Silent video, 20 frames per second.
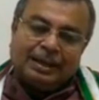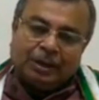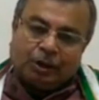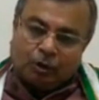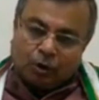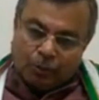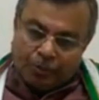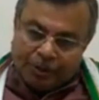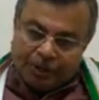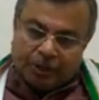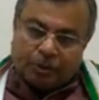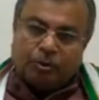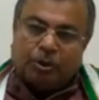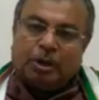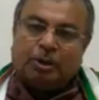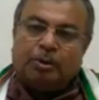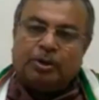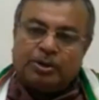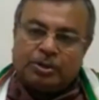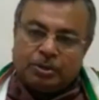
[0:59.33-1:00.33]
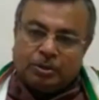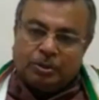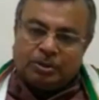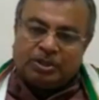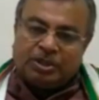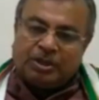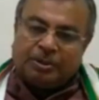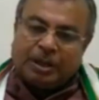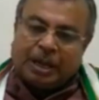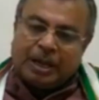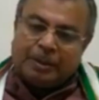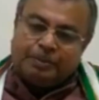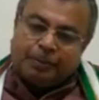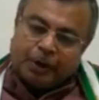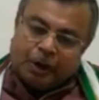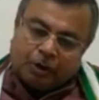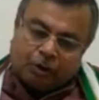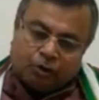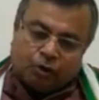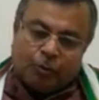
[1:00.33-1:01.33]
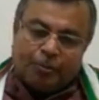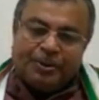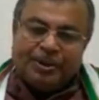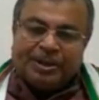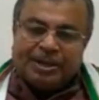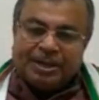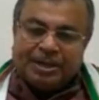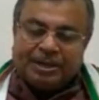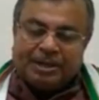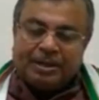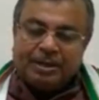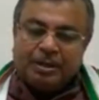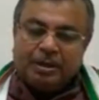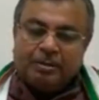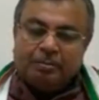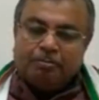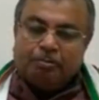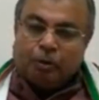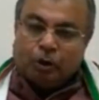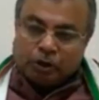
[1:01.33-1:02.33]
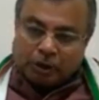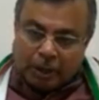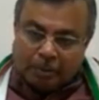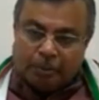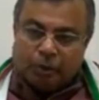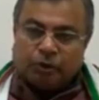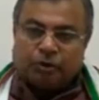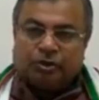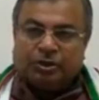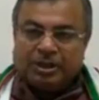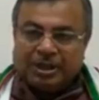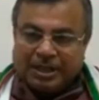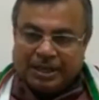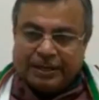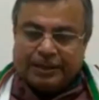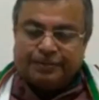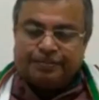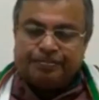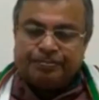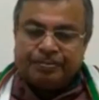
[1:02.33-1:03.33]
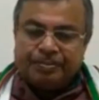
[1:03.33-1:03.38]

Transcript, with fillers: একটা কমিটি করা হয়েছিল সেই হাই পাওয়ার কমিটির মতামত নিয়ে